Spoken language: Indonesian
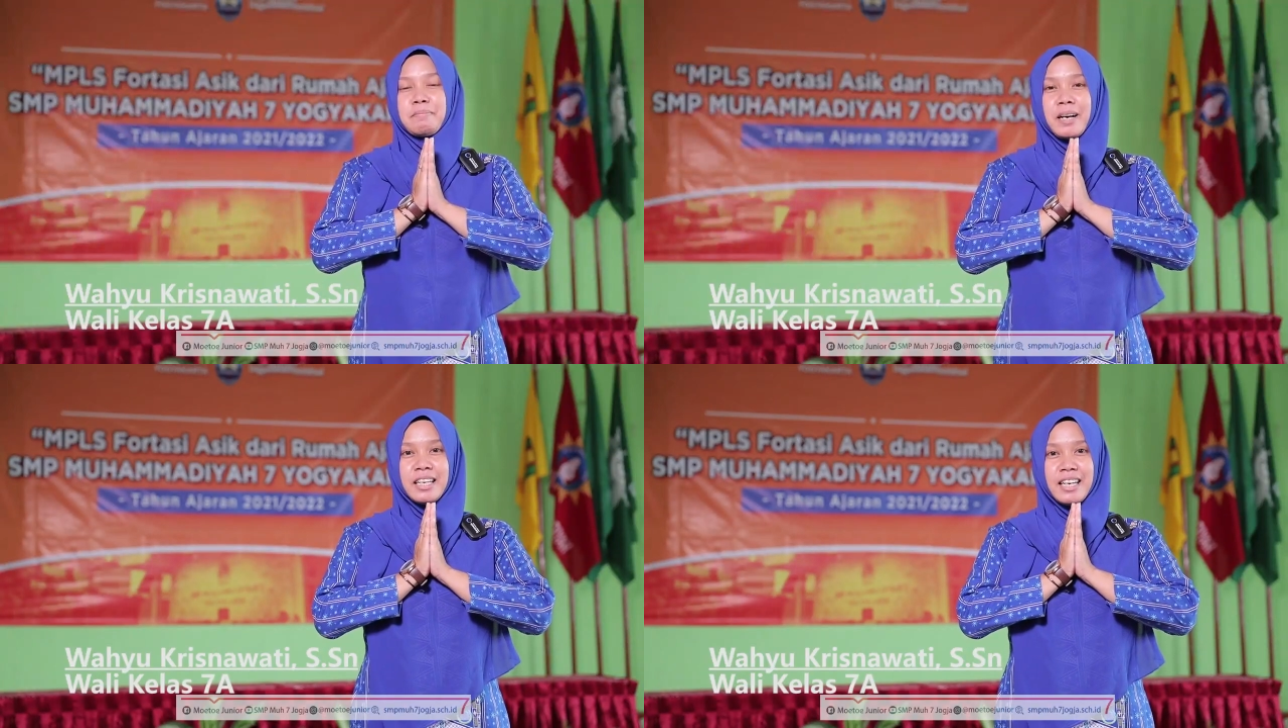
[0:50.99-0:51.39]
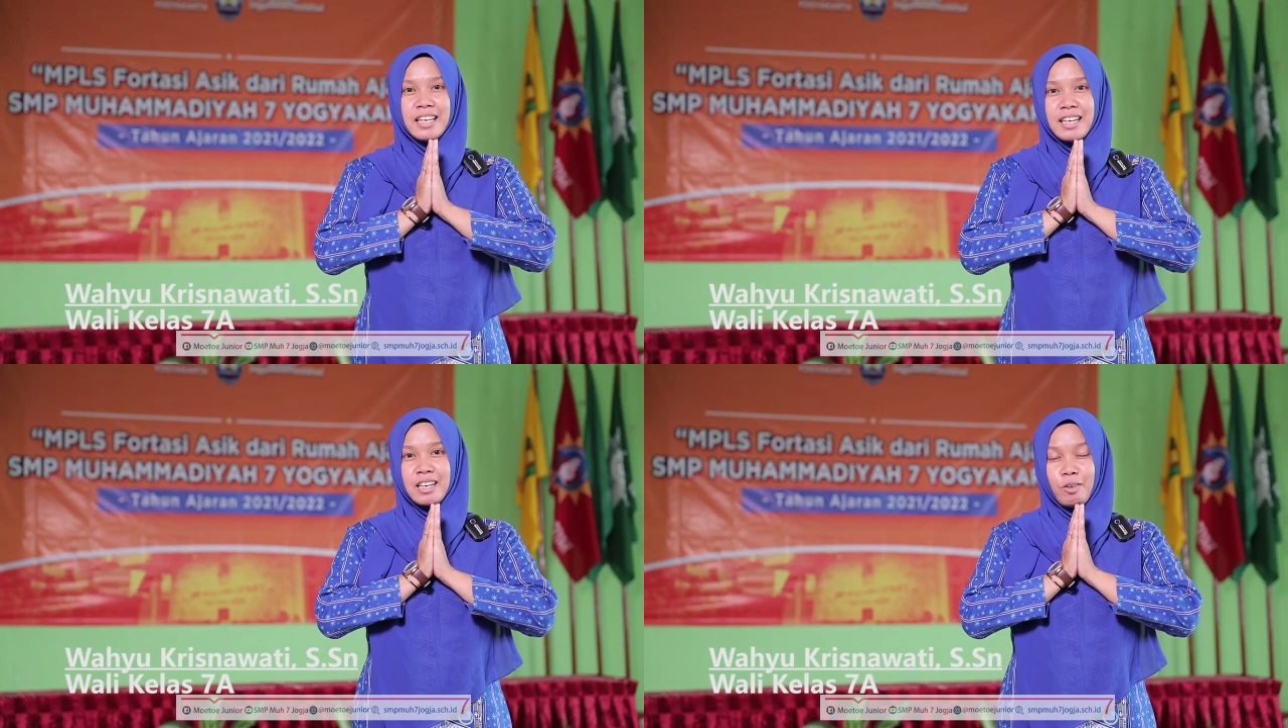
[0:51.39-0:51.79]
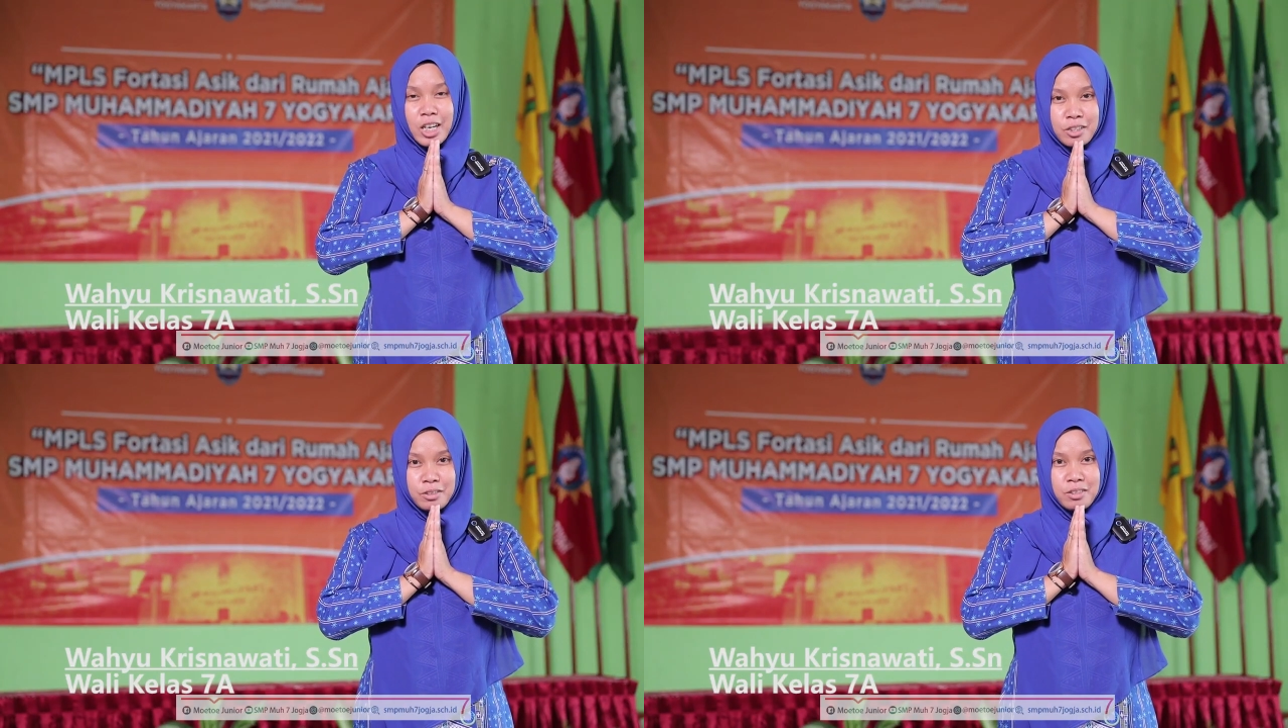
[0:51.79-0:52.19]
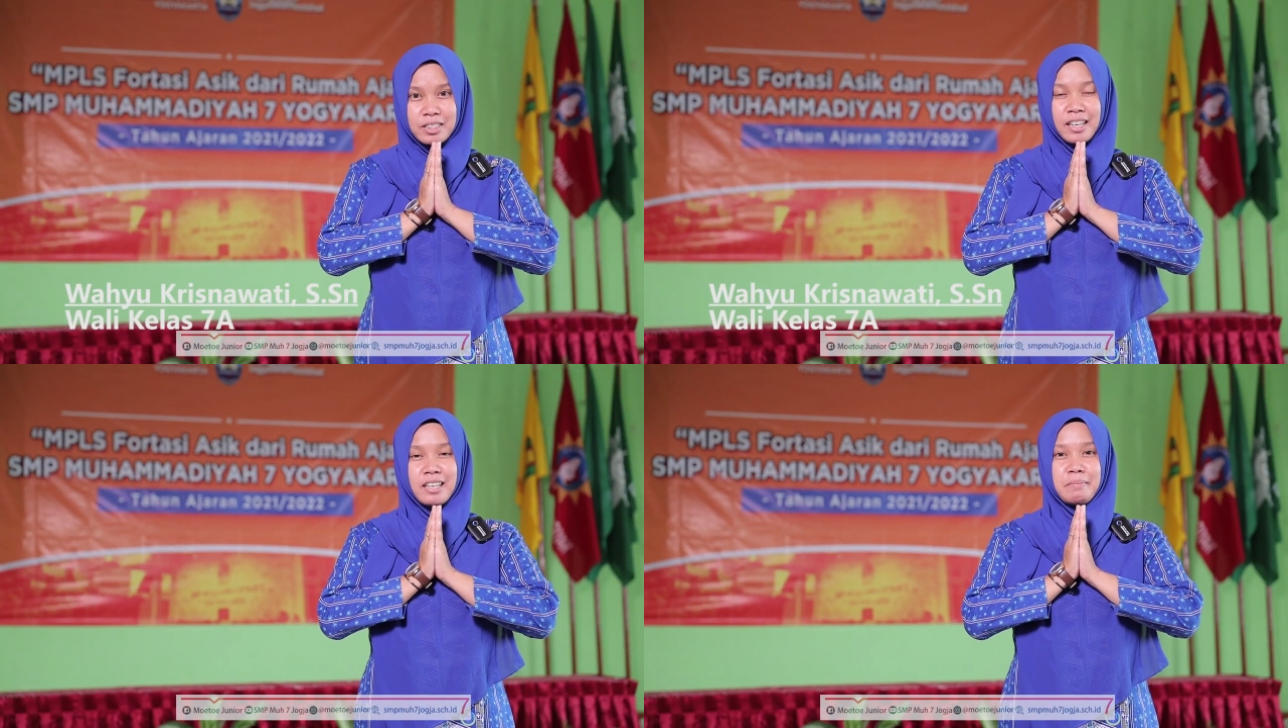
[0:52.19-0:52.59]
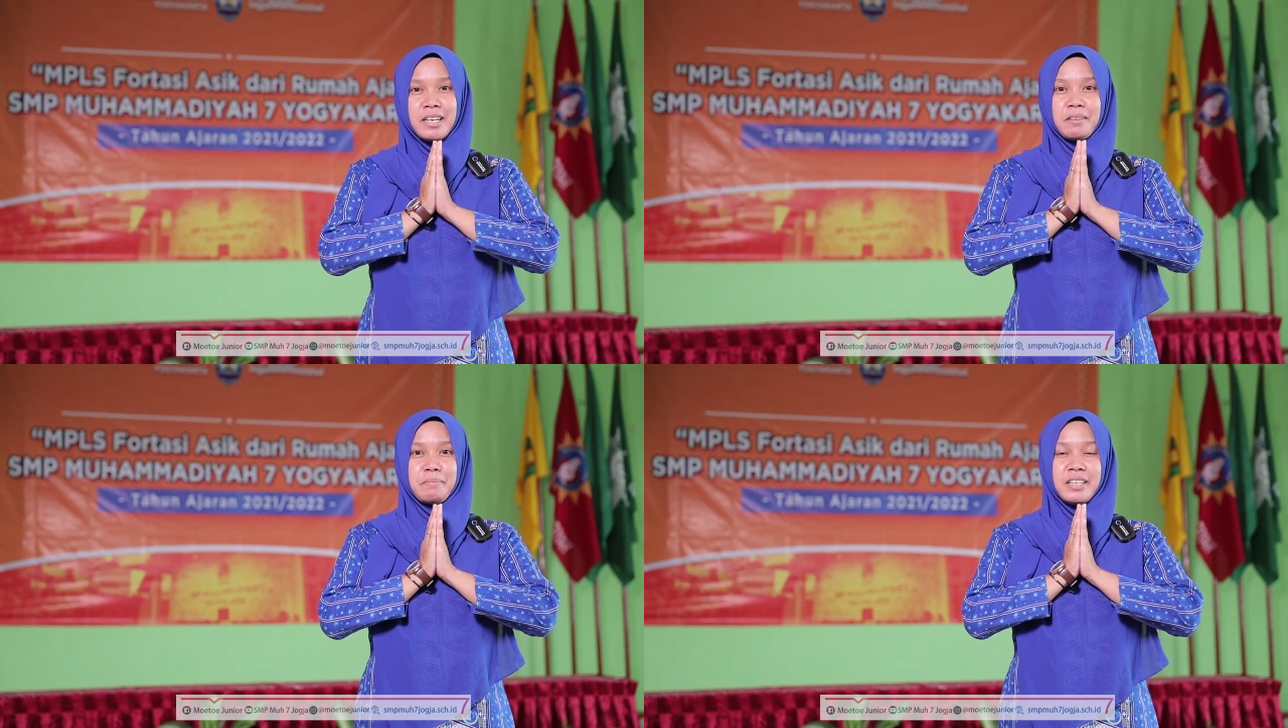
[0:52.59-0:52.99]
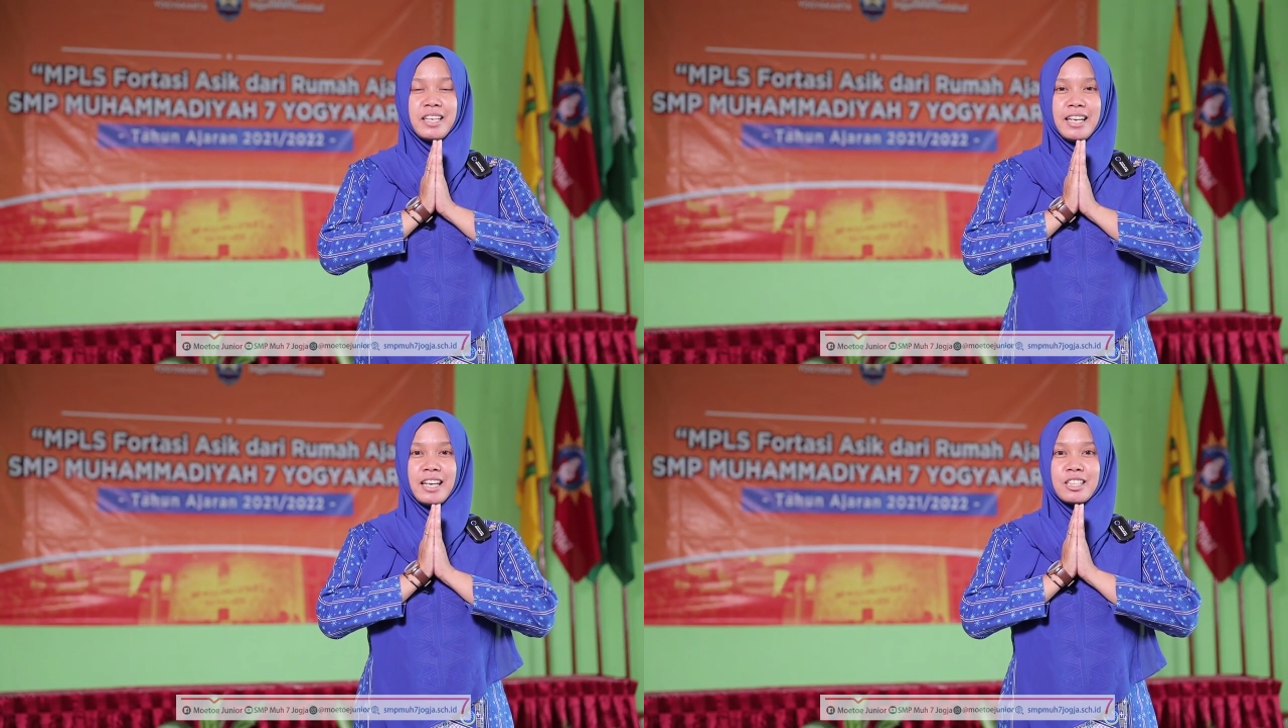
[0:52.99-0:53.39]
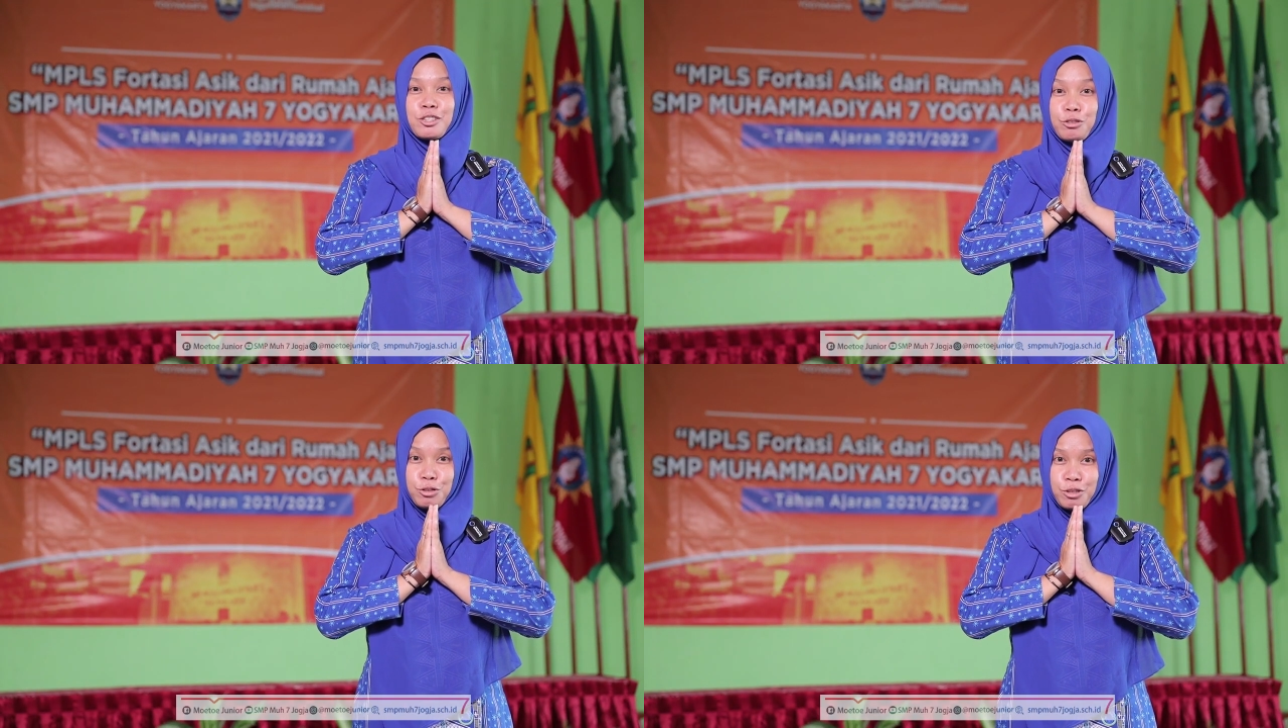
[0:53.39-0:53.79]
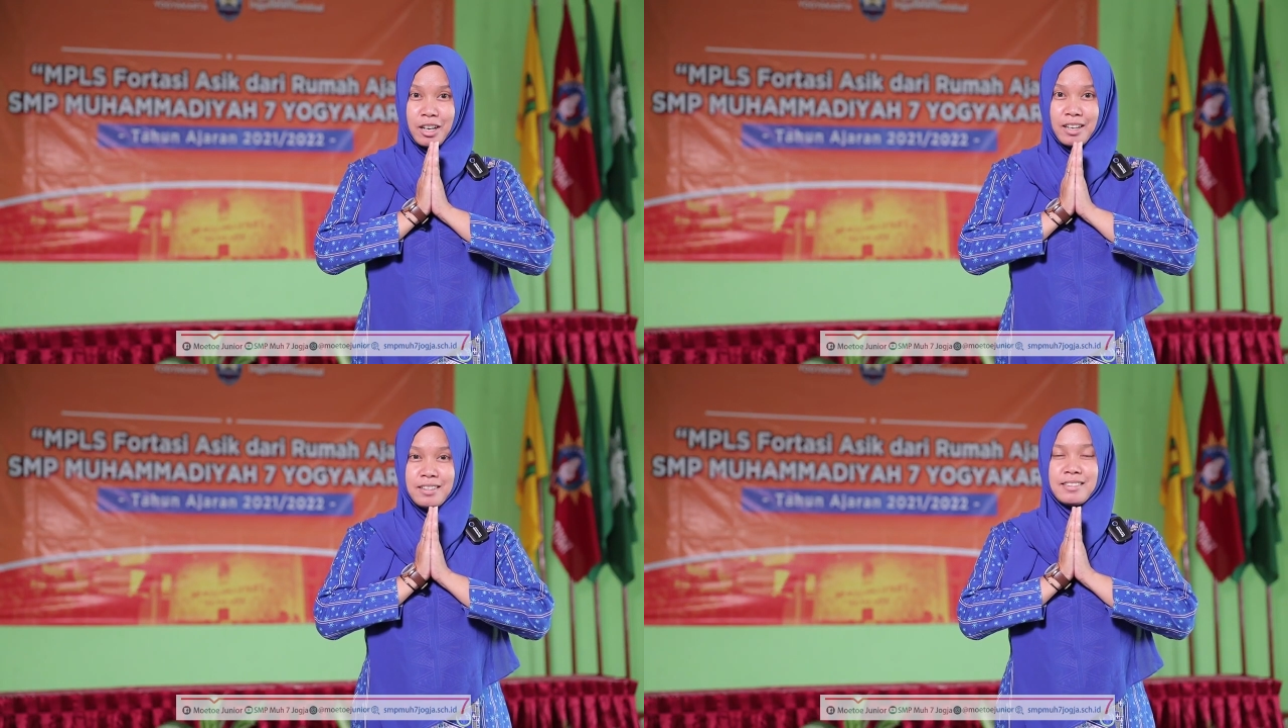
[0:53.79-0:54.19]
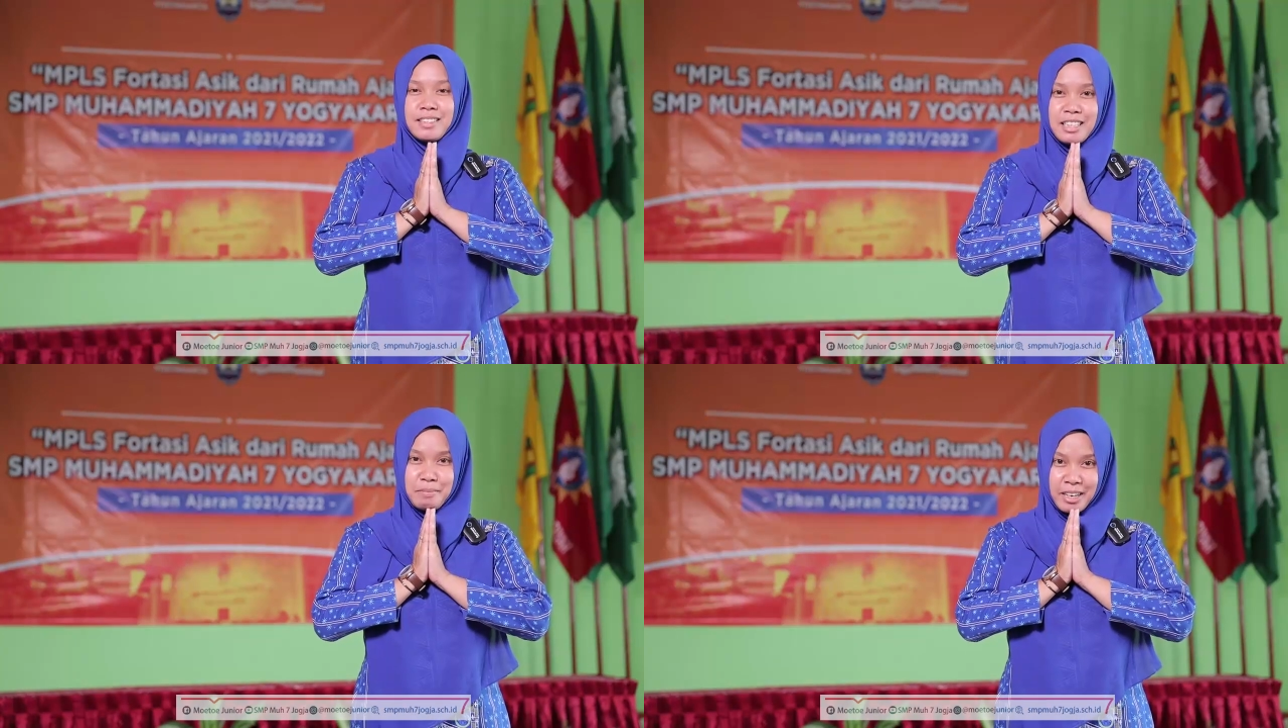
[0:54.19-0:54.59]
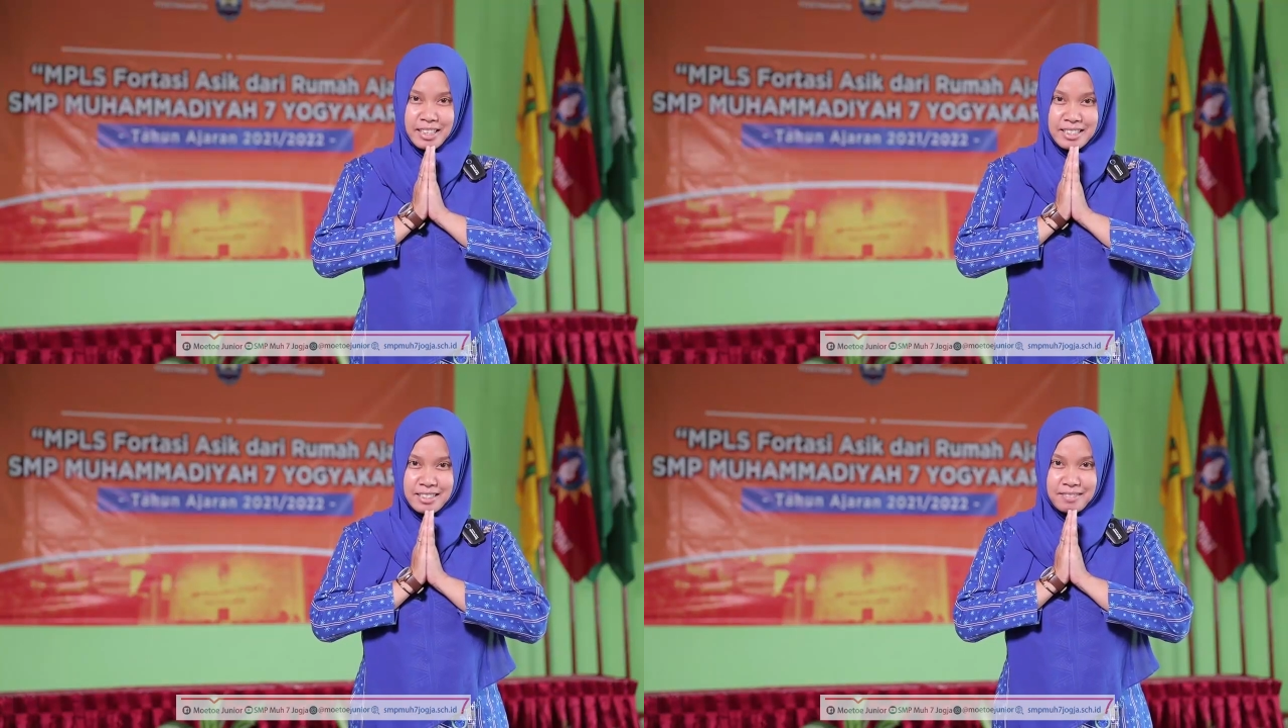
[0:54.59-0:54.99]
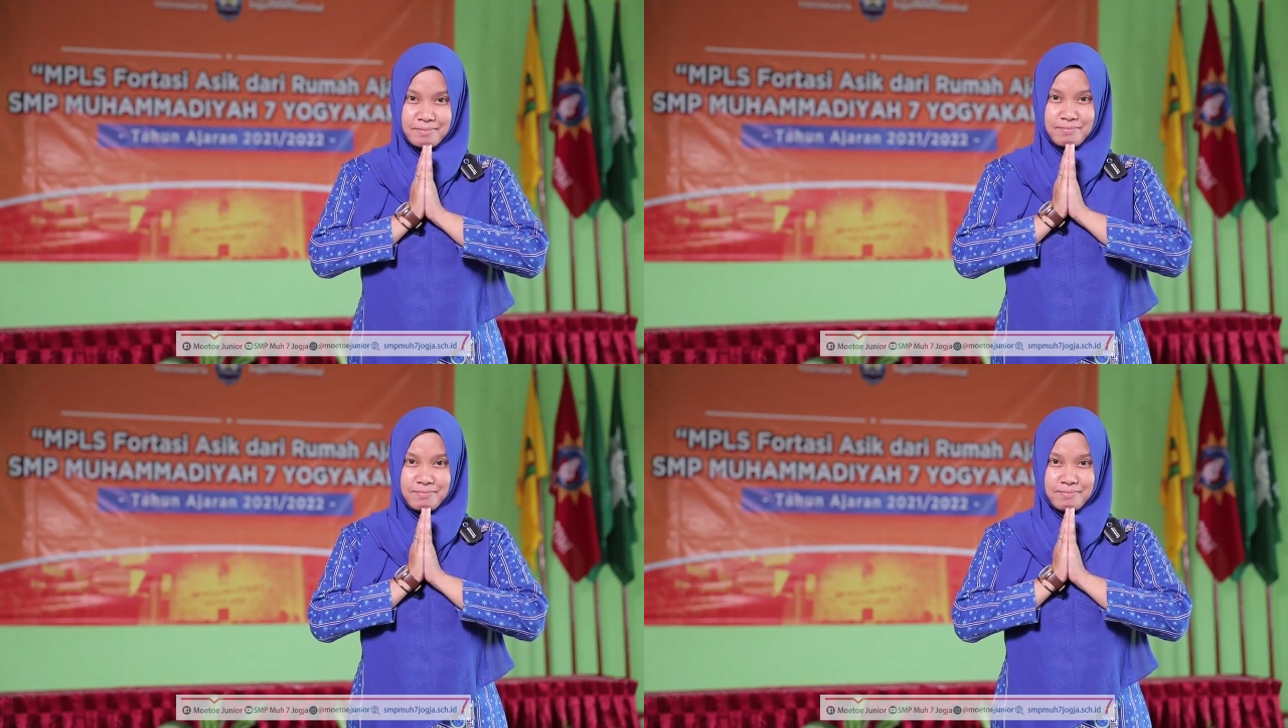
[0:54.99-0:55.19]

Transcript: Panggilan Wahyu, saya mendampingi kelas 7A. Terima kasih.